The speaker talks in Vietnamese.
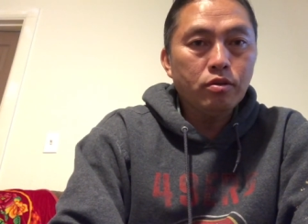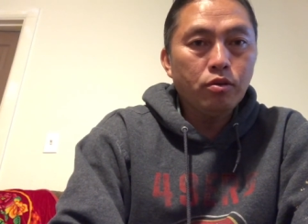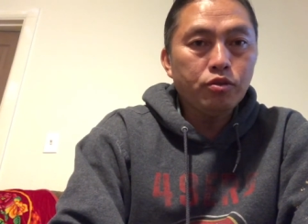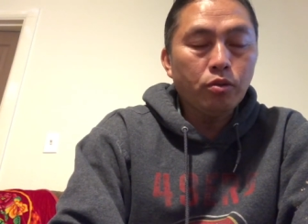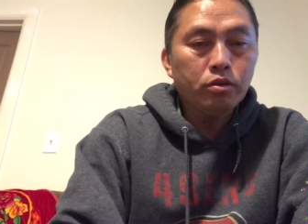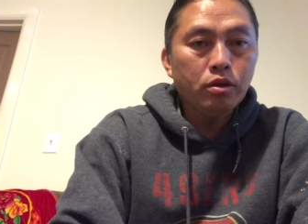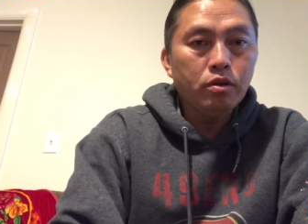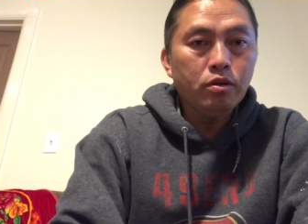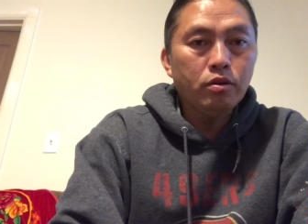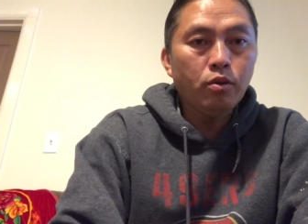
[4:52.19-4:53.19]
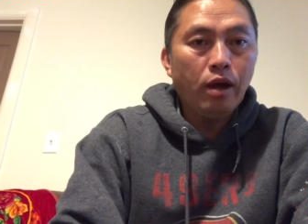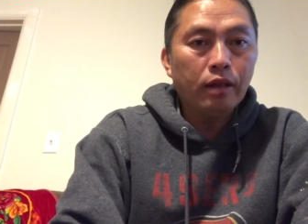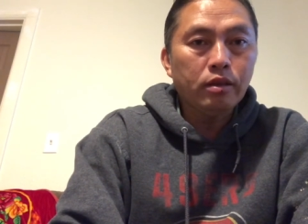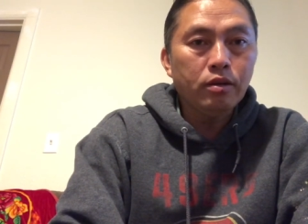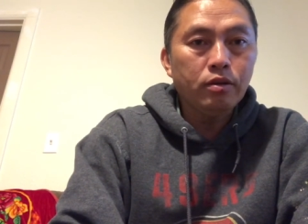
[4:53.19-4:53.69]
lúc trong từ lúc
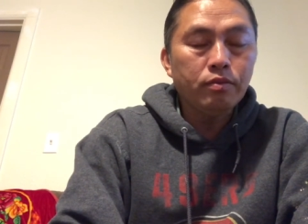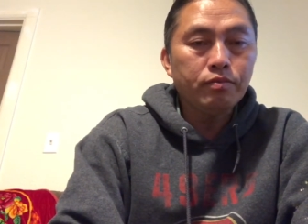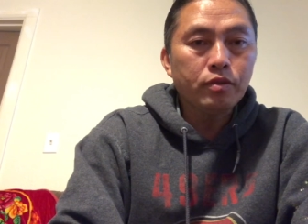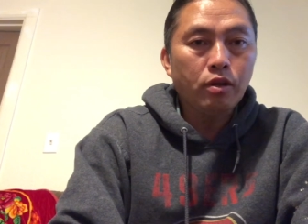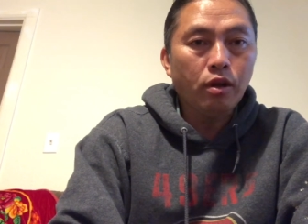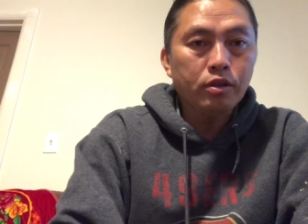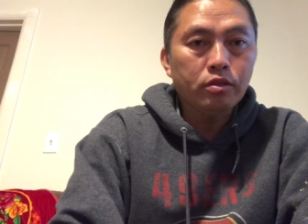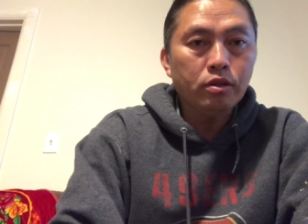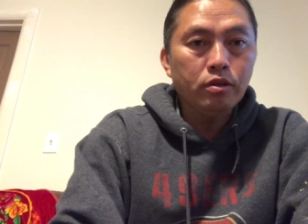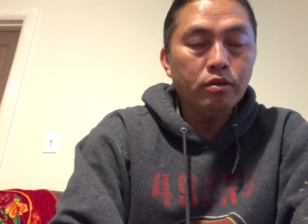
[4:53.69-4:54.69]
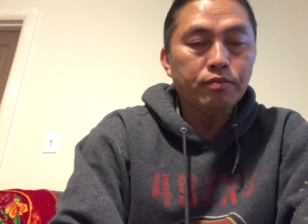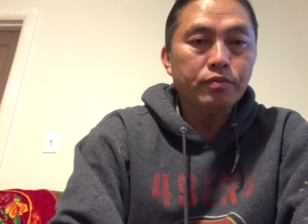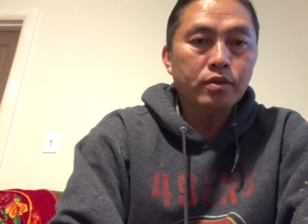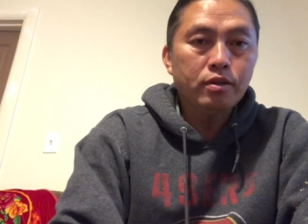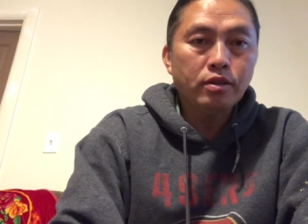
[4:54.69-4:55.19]
hạ từ khó chơi từ
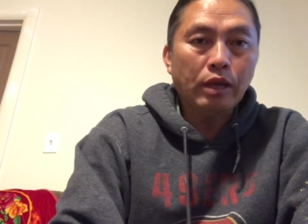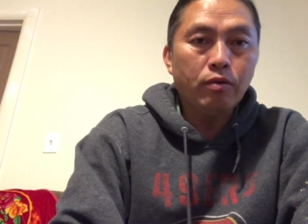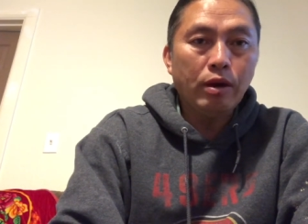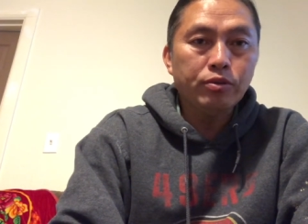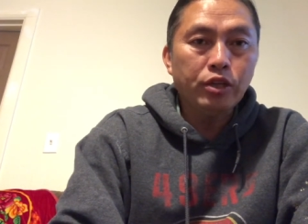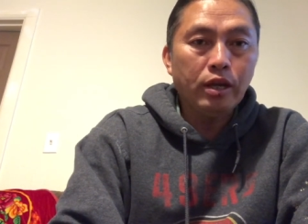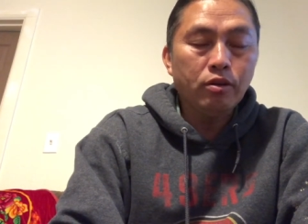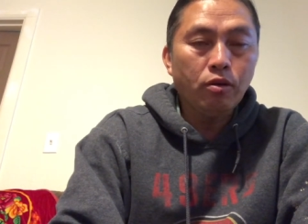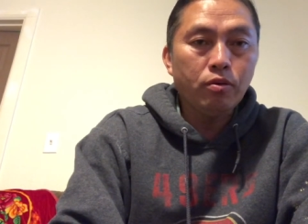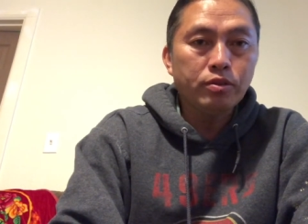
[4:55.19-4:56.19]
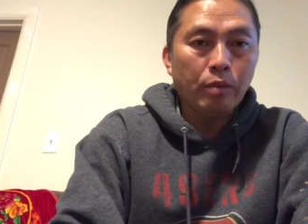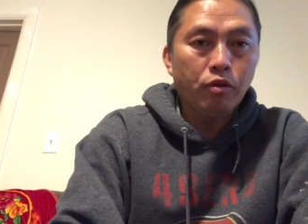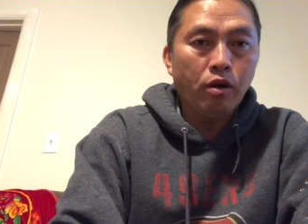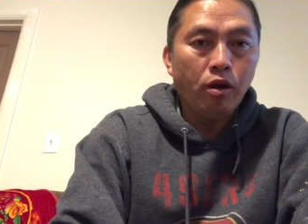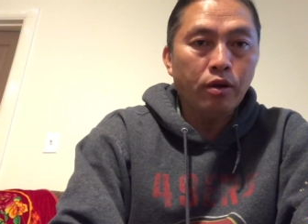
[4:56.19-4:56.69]
có sáu vào chế độ sáu
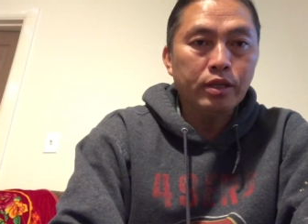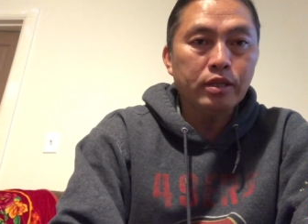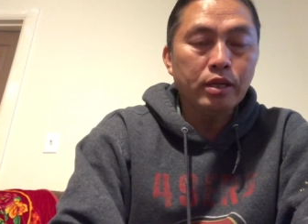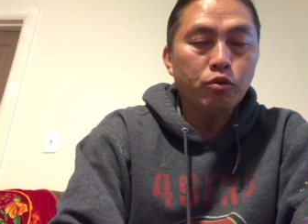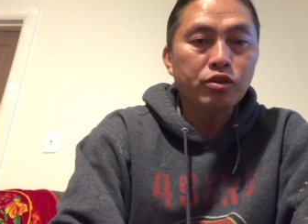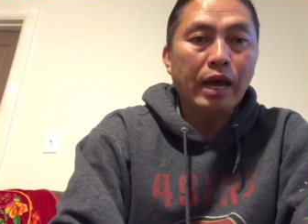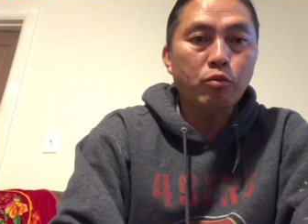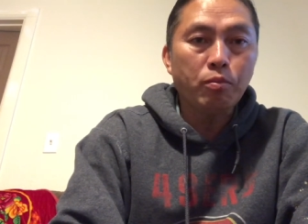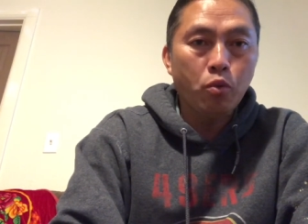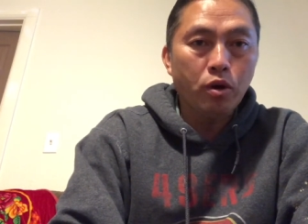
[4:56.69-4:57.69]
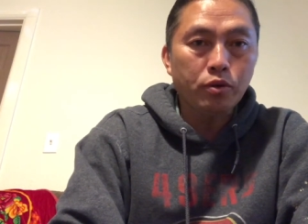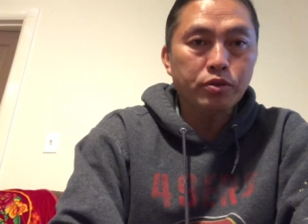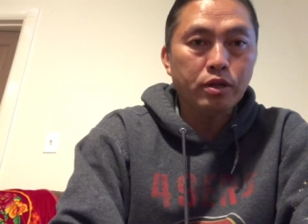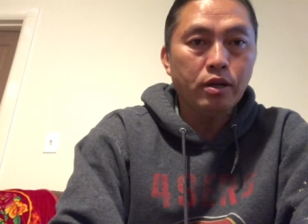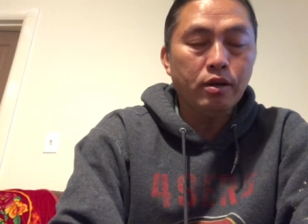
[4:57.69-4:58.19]
mù họ chế chỉ một thai một phùa
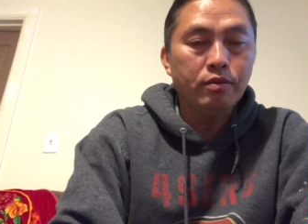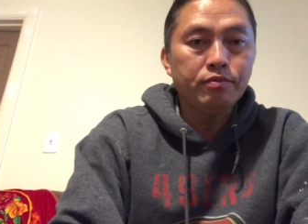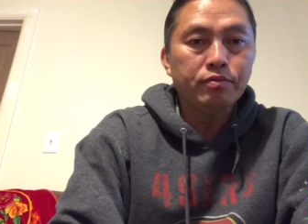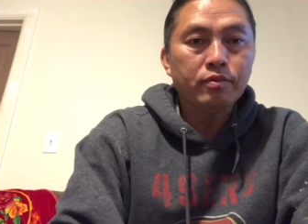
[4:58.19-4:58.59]
đồ xin nữa